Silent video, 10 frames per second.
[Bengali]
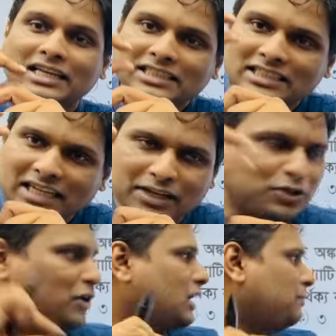সেই
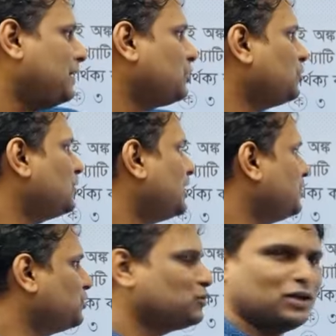সংখ্যার পার্থক্যটা
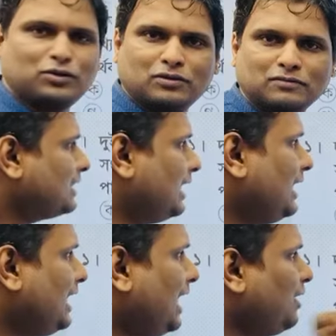কিন্তু চুয়ান্ন তাহলে
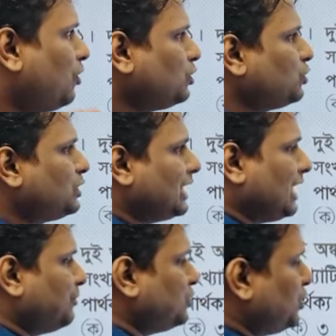এই
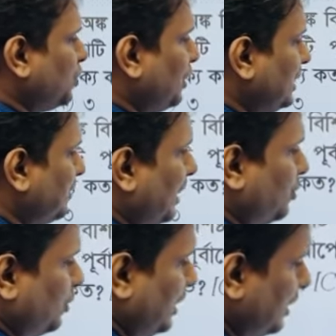অন্তরটাকে আমি যদি নয় দিয়ে
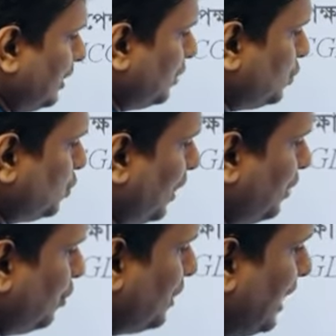ভাগ করি
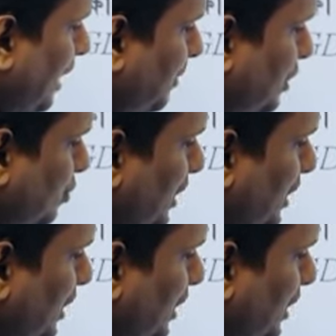চুয়ান্নকে আমরা যদি